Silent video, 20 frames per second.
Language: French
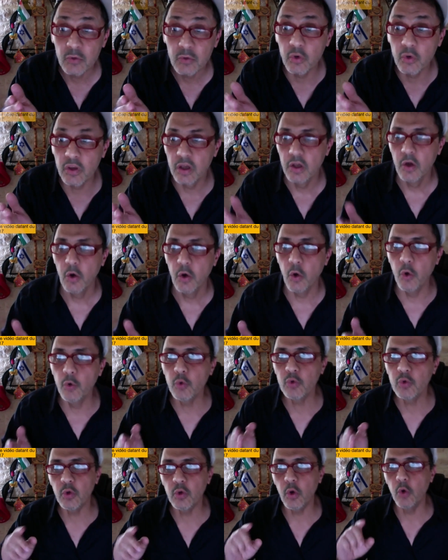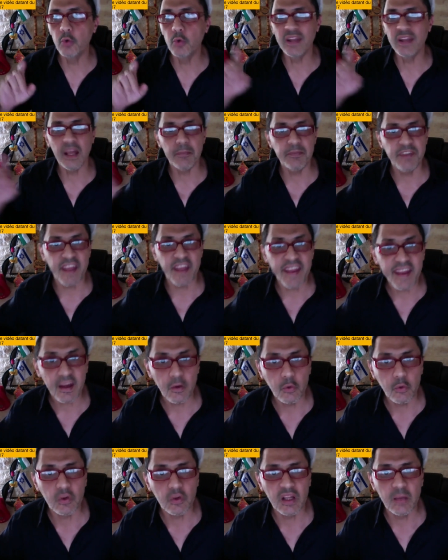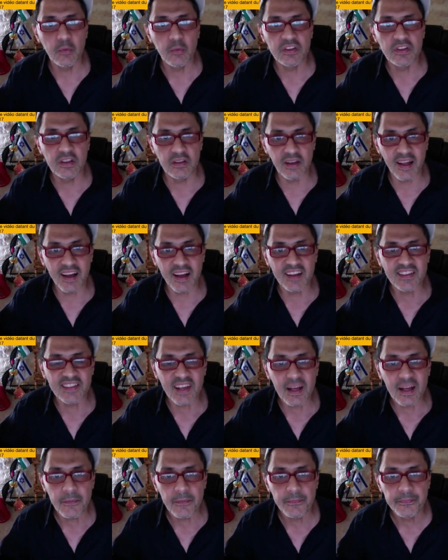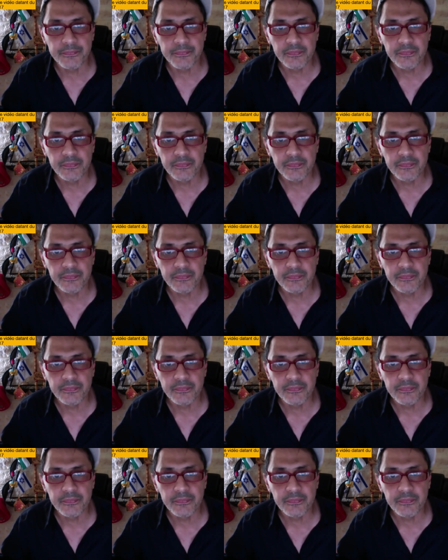Donc, au nom, de, la pierre, au nom de la mosquée de l'Aqsa,